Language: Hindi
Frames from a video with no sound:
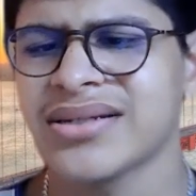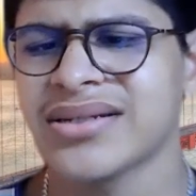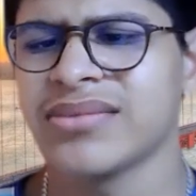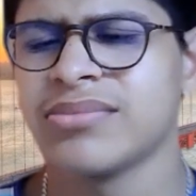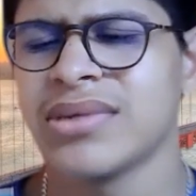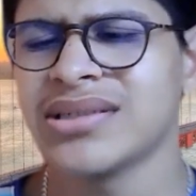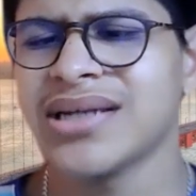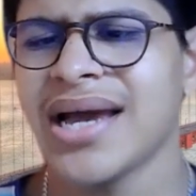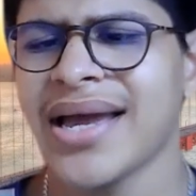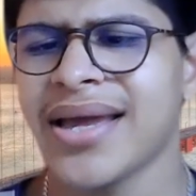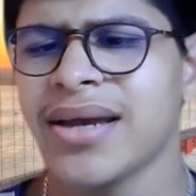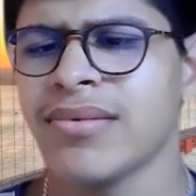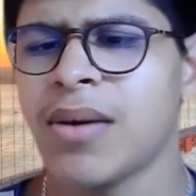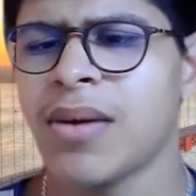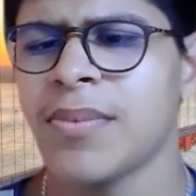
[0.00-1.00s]
सेक्शन में
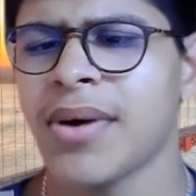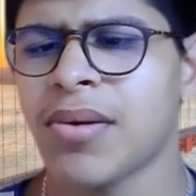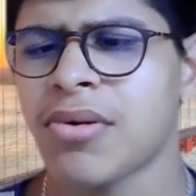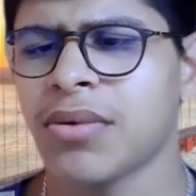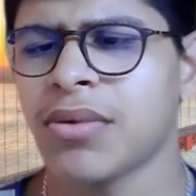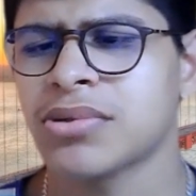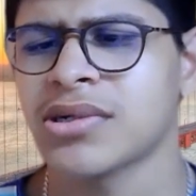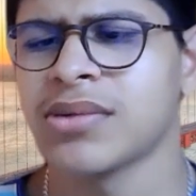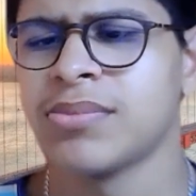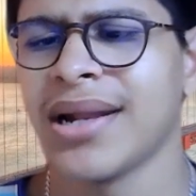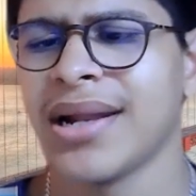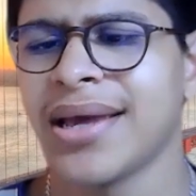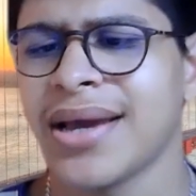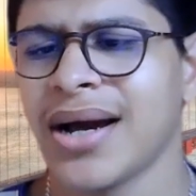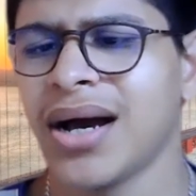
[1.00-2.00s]
जाएंगे वहाँ पर आपको ऑप्शन
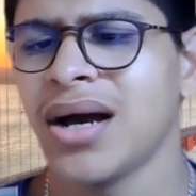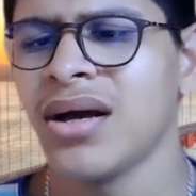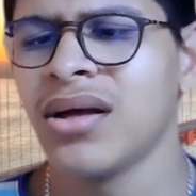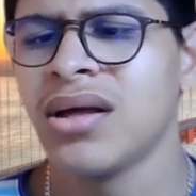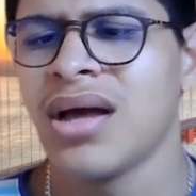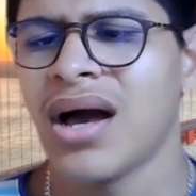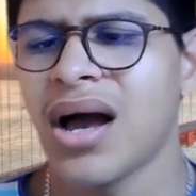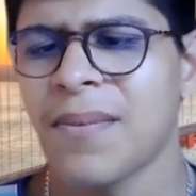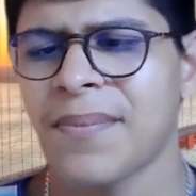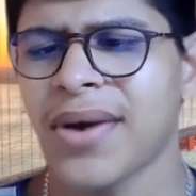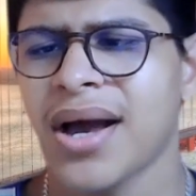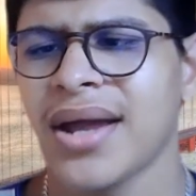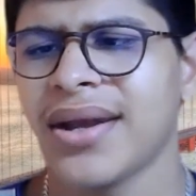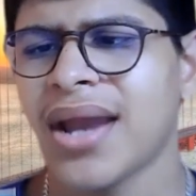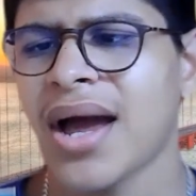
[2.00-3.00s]
मिलेगा
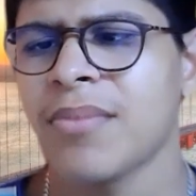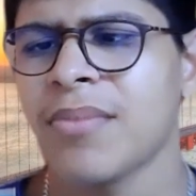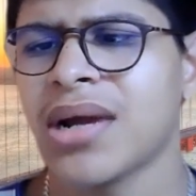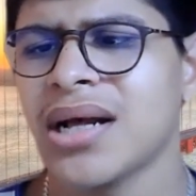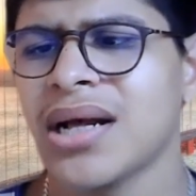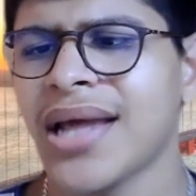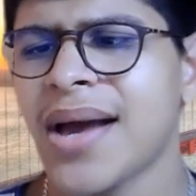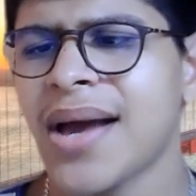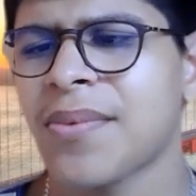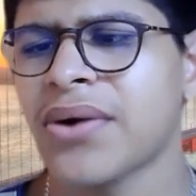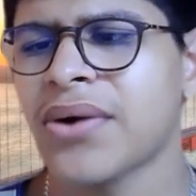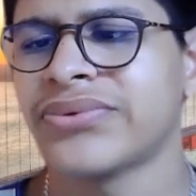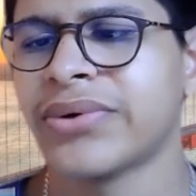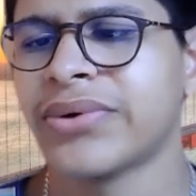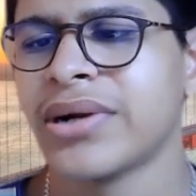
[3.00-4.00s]
आपका नाम डालना है
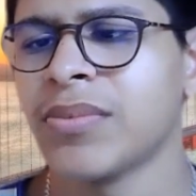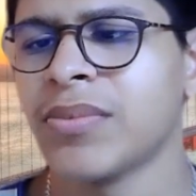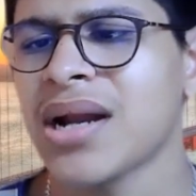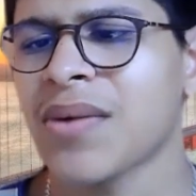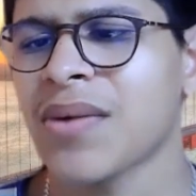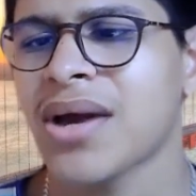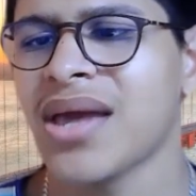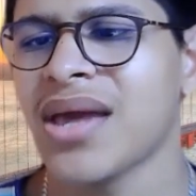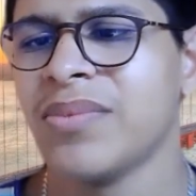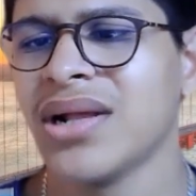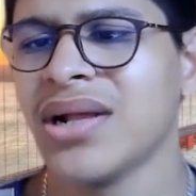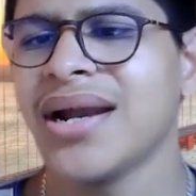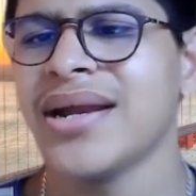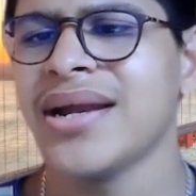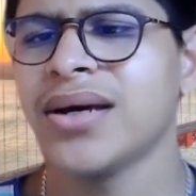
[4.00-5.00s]
आपका फ़ोन नंबर आपका
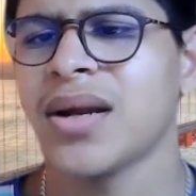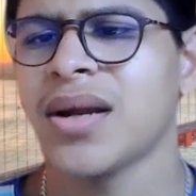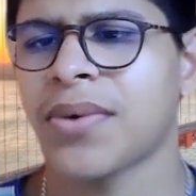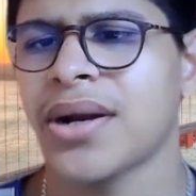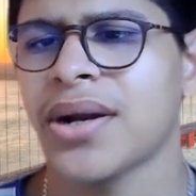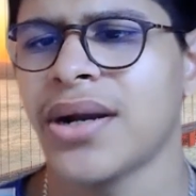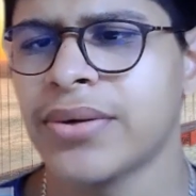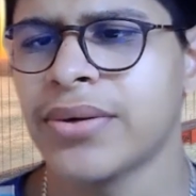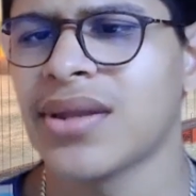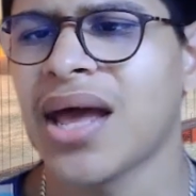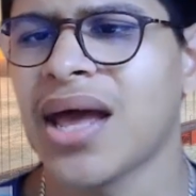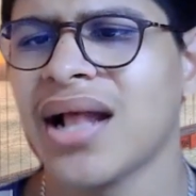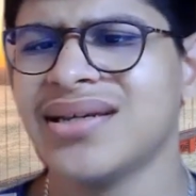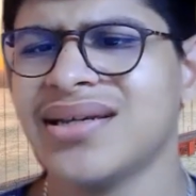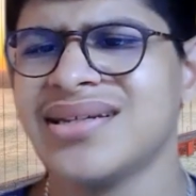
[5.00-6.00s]
ईमेल आईडी और आपका डाउट
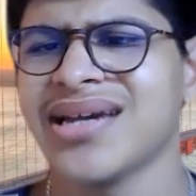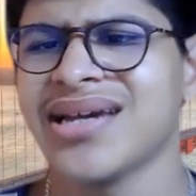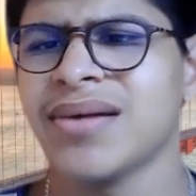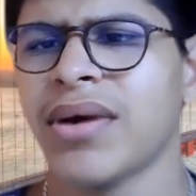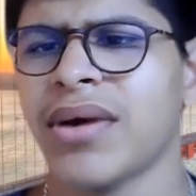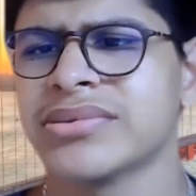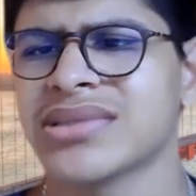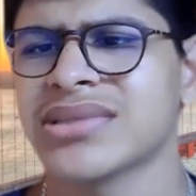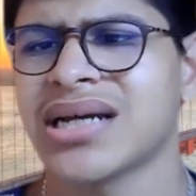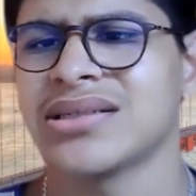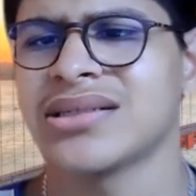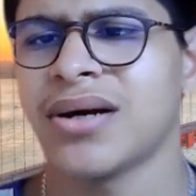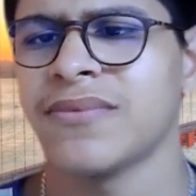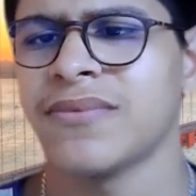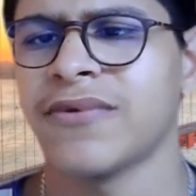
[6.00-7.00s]
डाल दीजिए मैं उसका
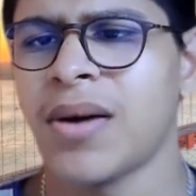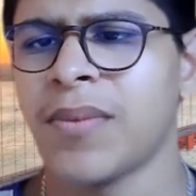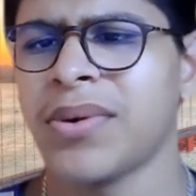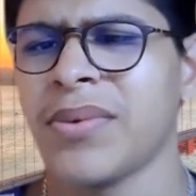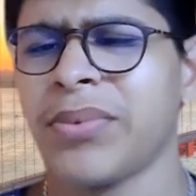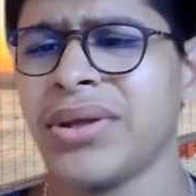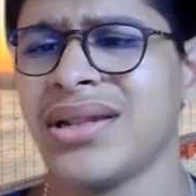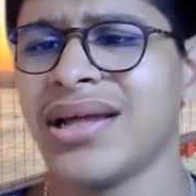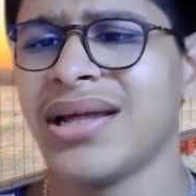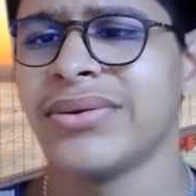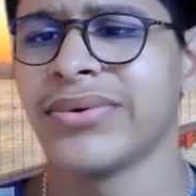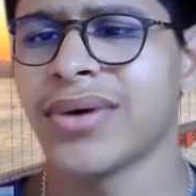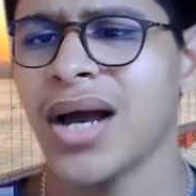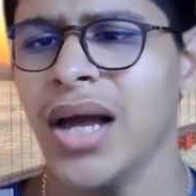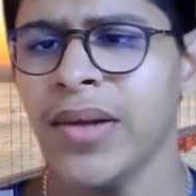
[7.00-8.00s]
जवाब वहाँ पे भी दे
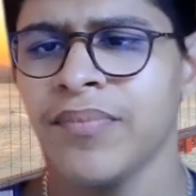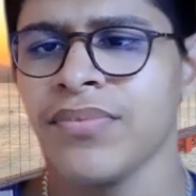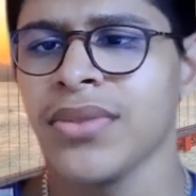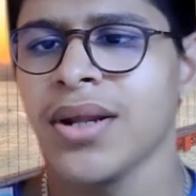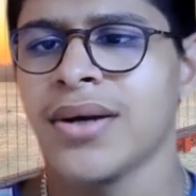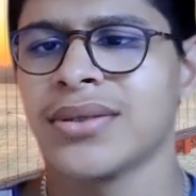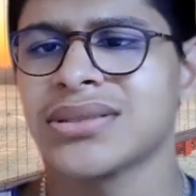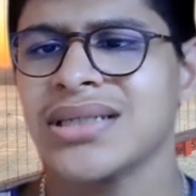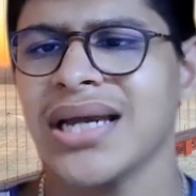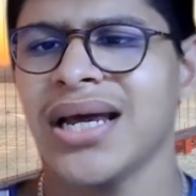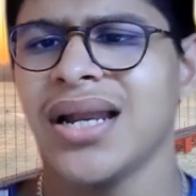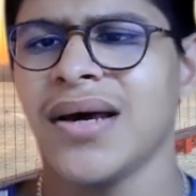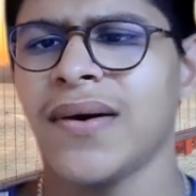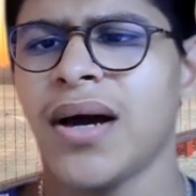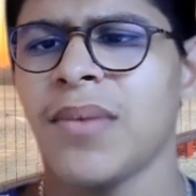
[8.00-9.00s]
दूंगा उसके
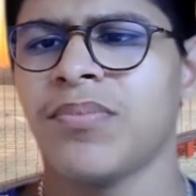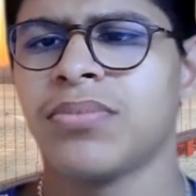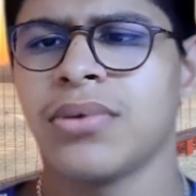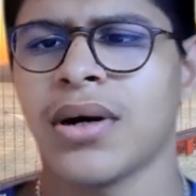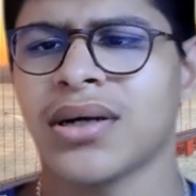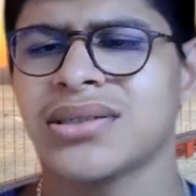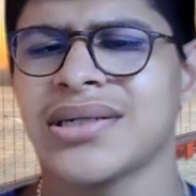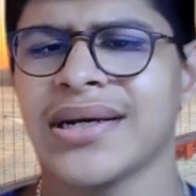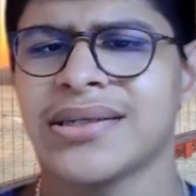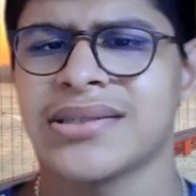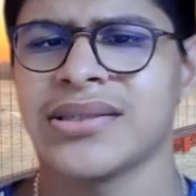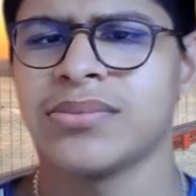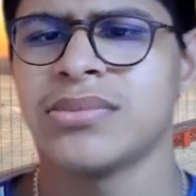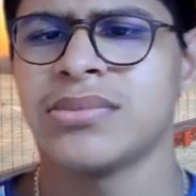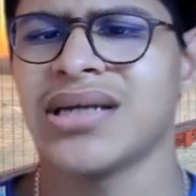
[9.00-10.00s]
अलावा आप ब्लॉग
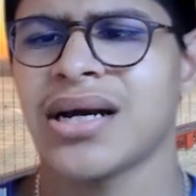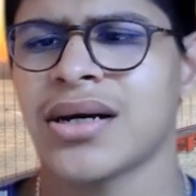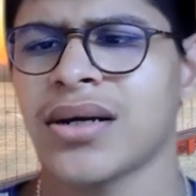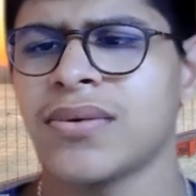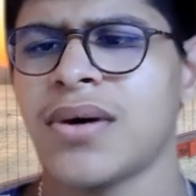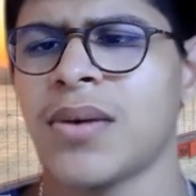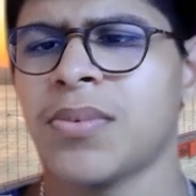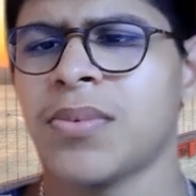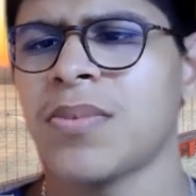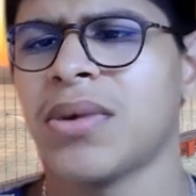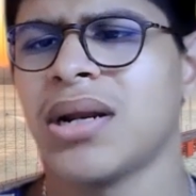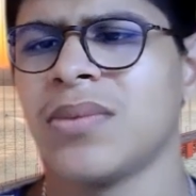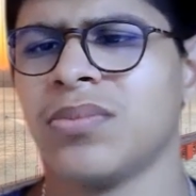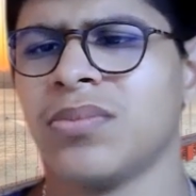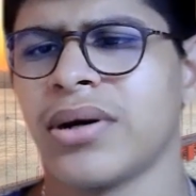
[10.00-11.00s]
सेक्शन में जाकर वहाँ पर
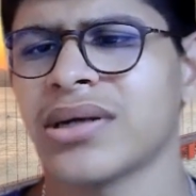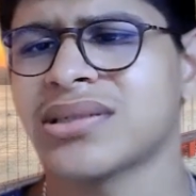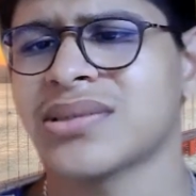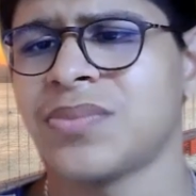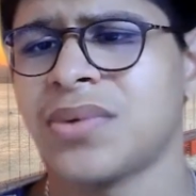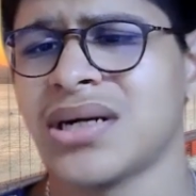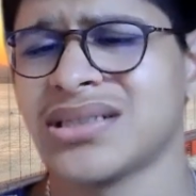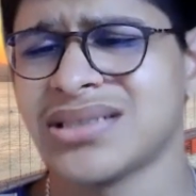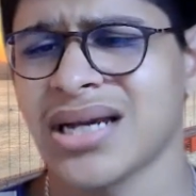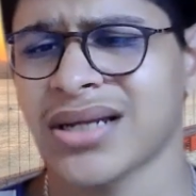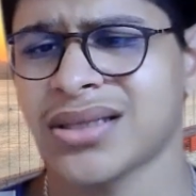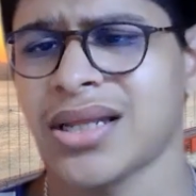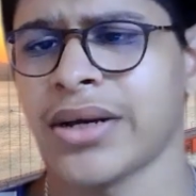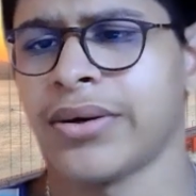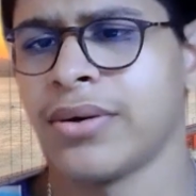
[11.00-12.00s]
मेरे ब्लॉग्स पढ़
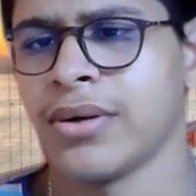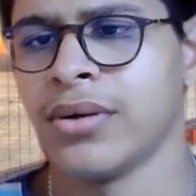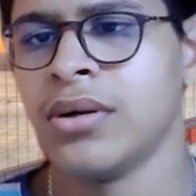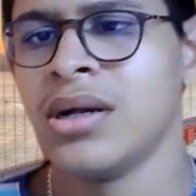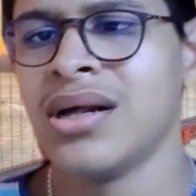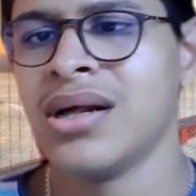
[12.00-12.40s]
सकते हो